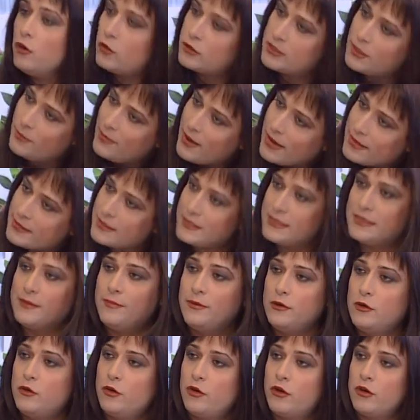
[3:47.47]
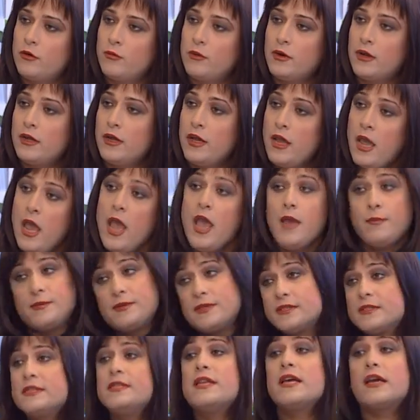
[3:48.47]
Yoksa ben sizi biliyorum.
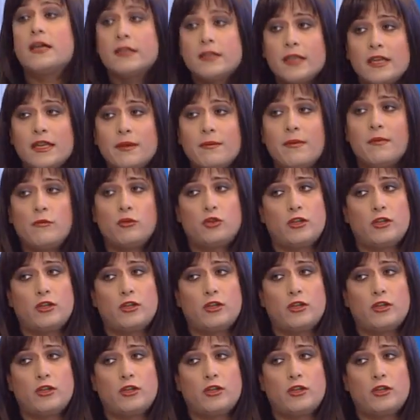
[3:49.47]
Hem sizin ne kadar iyi bir